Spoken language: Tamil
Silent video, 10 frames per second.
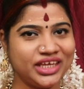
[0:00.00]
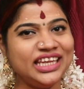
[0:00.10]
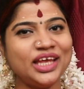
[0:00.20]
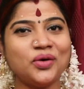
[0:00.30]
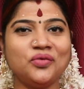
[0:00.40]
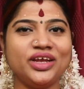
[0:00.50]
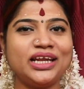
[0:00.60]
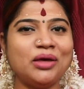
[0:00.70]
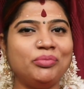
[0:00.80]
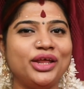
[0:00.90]
இன்றைக்கும்
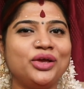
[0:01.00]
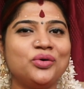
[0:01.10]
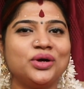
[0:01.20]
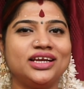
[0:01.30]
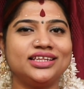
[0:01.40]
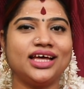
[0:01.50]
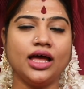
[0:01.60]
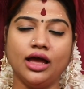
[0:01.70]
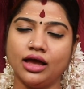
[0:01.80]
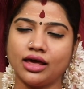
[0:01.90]
வீட்டில் பெரியவங்க இருந்தால்
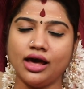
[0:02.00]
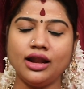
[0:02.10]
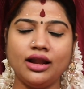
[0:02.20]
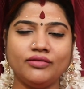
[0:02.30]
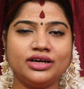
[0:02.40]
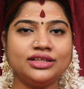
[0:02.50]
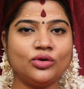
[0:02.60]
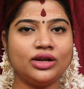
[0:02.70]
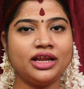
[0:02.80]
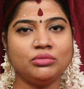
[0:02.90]
காலில் விழுந்த உடனே